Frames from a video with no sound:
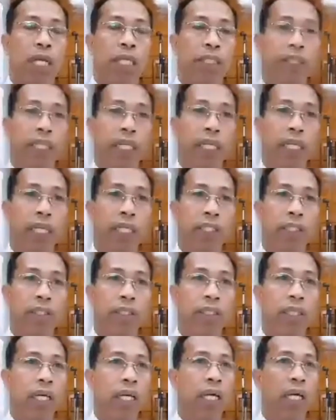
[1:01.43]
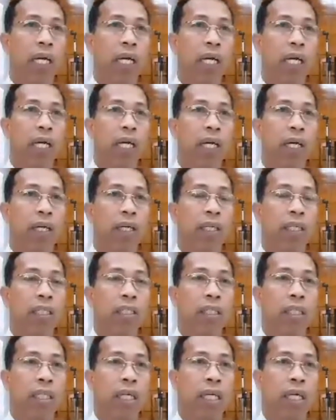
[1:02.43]
ah, ACS ah, uh, ah,
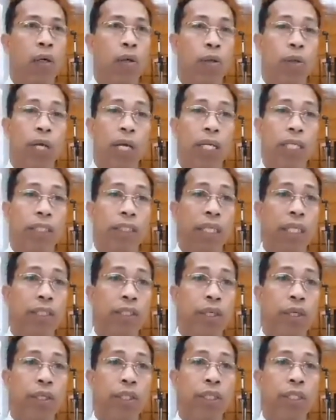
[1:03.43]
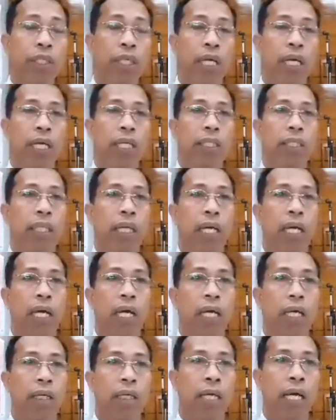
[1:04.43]
organization at
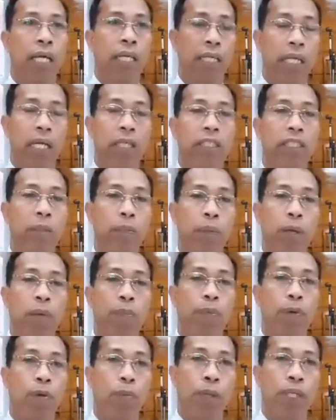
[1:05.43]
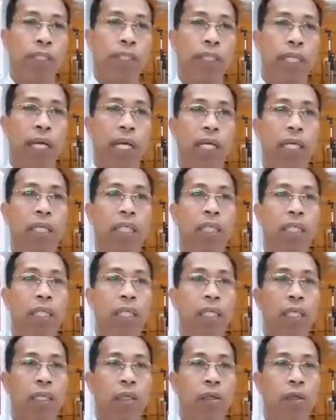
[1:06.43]
uh, hanggang sa pangprobinsya
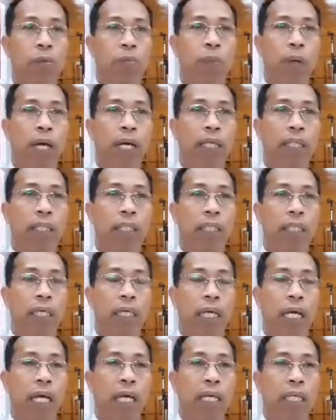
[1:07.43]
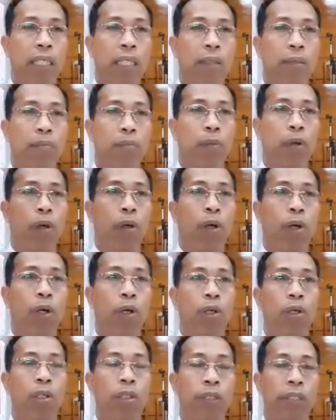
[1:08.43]
upang ang
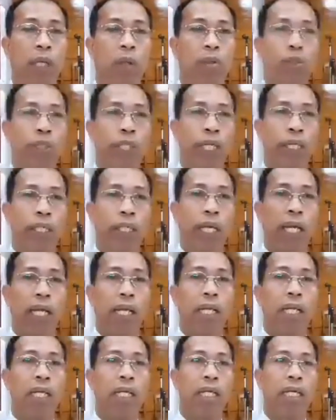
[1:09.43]
buong South Central